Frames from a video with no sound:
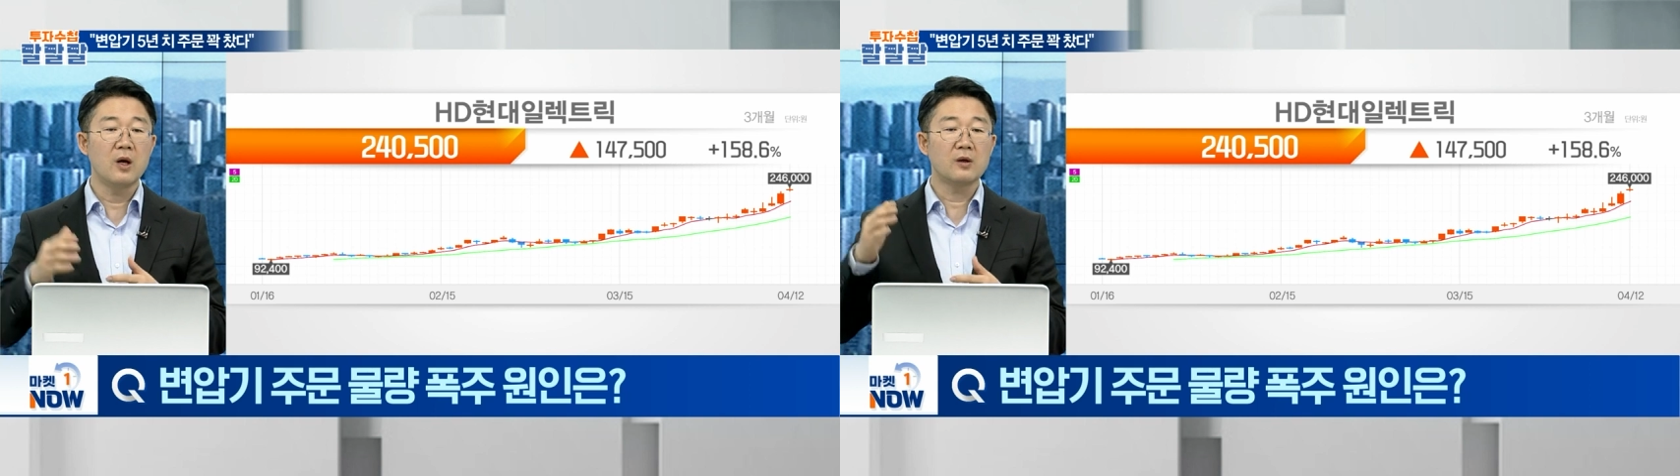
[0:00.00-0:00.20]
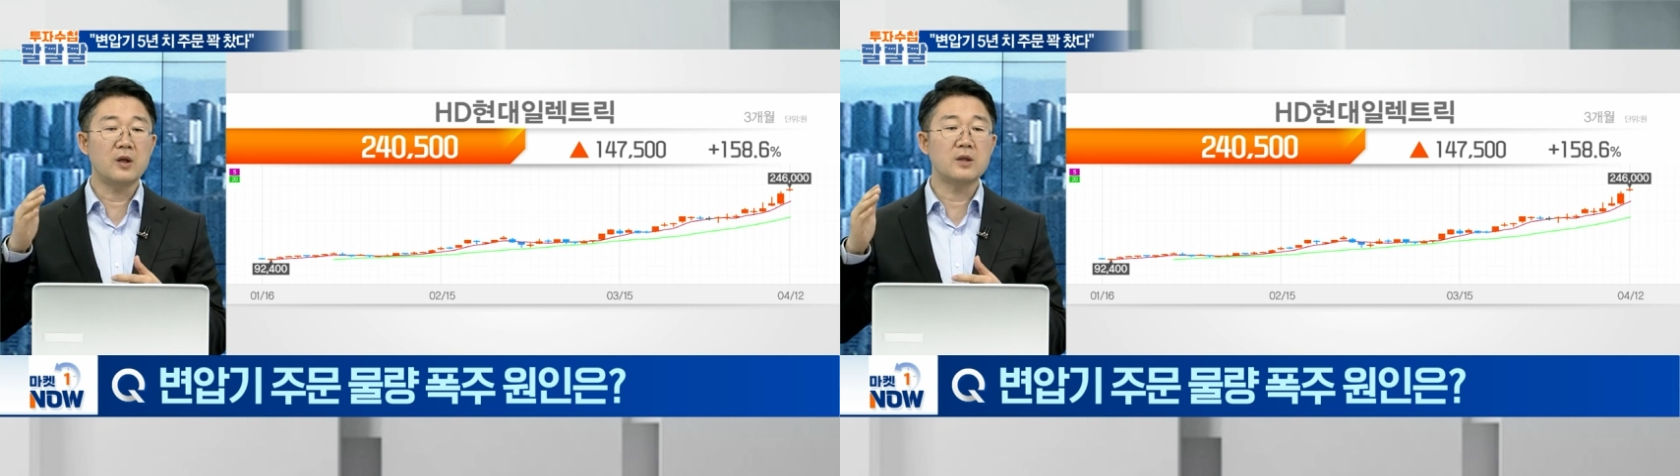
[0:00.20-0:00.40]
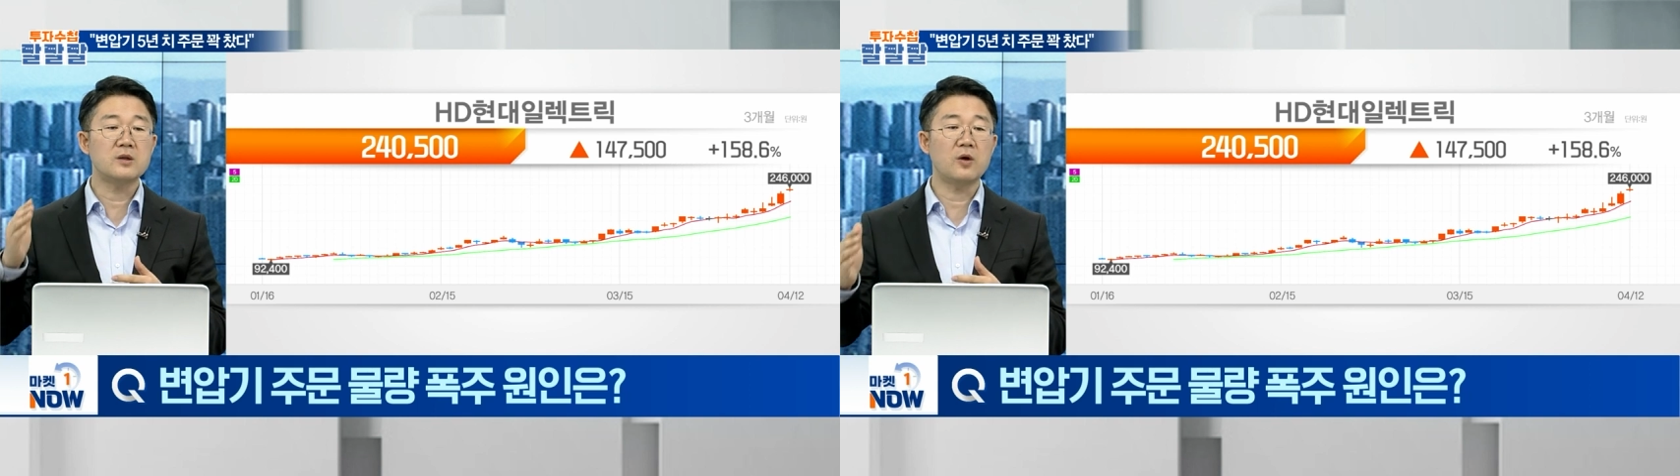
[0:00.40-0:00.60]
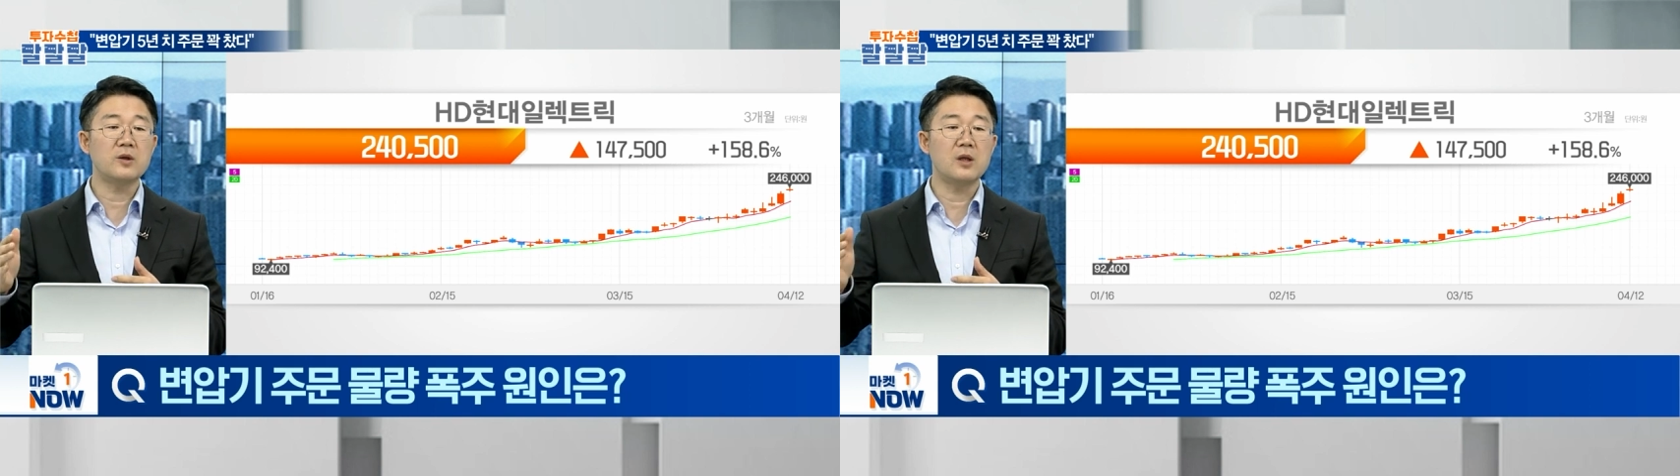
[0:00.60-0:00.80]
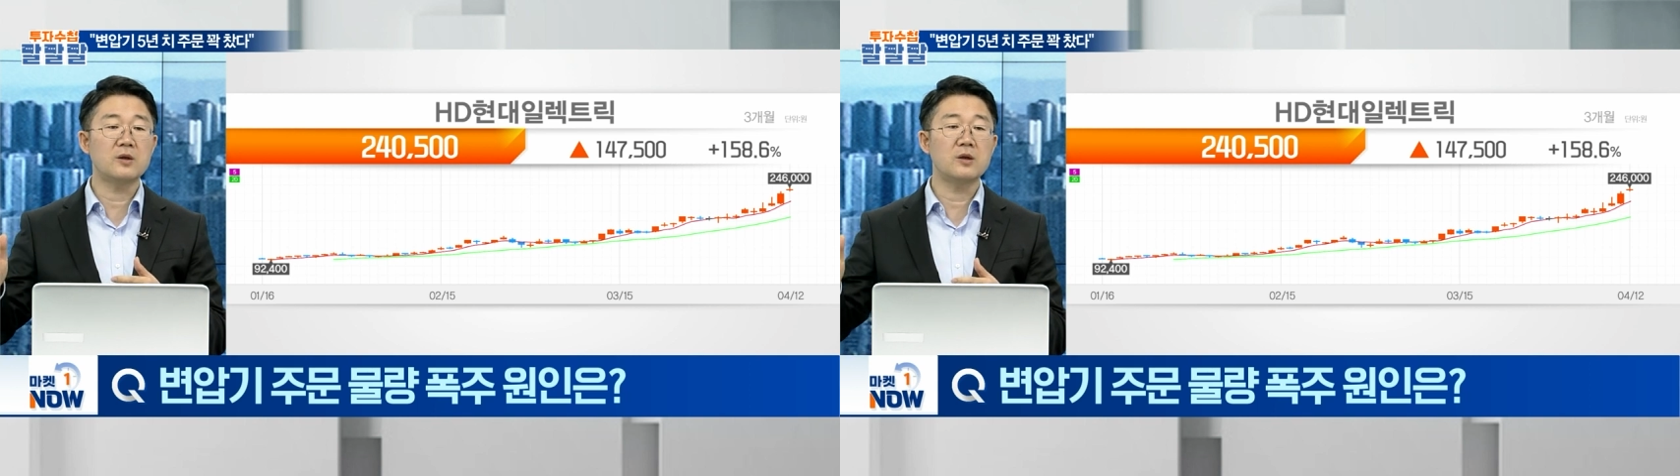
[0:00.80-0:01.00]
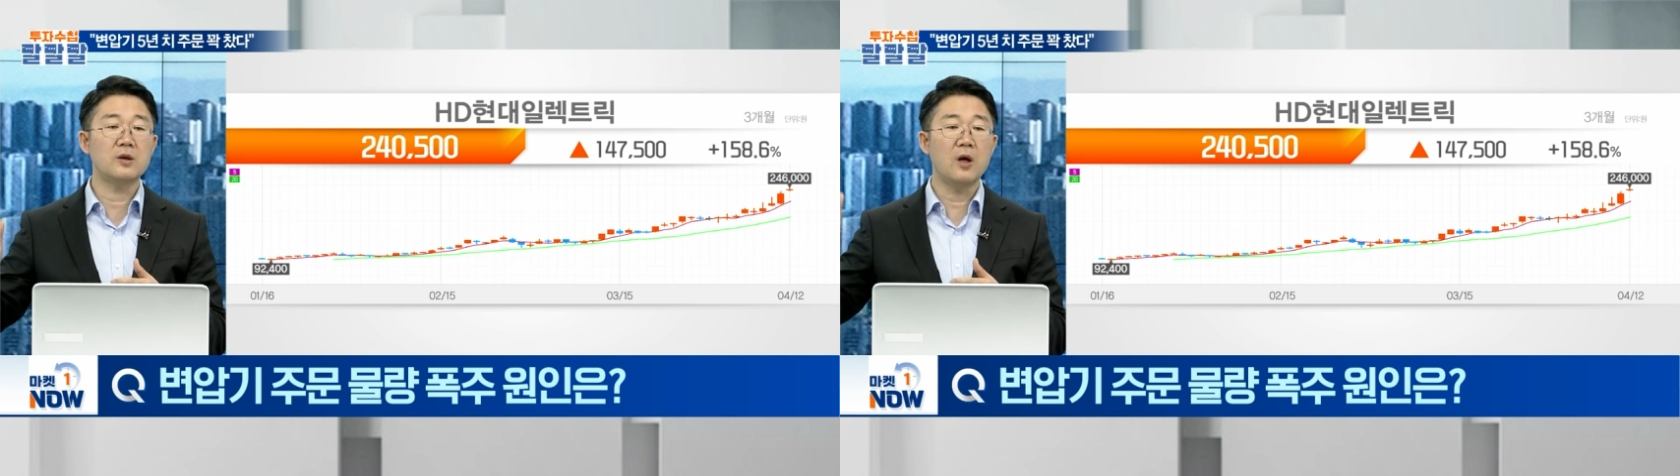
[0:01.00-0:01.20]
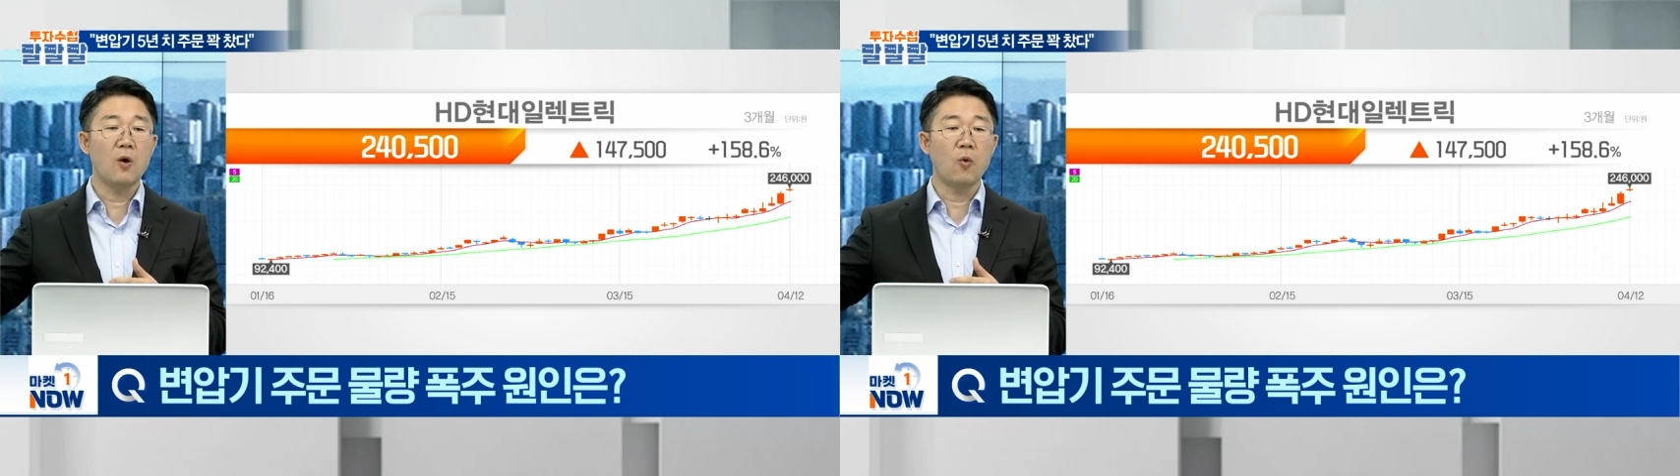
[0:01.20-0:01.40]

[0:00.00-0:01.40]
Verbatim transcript: 근데 HD 현대일렉트릭이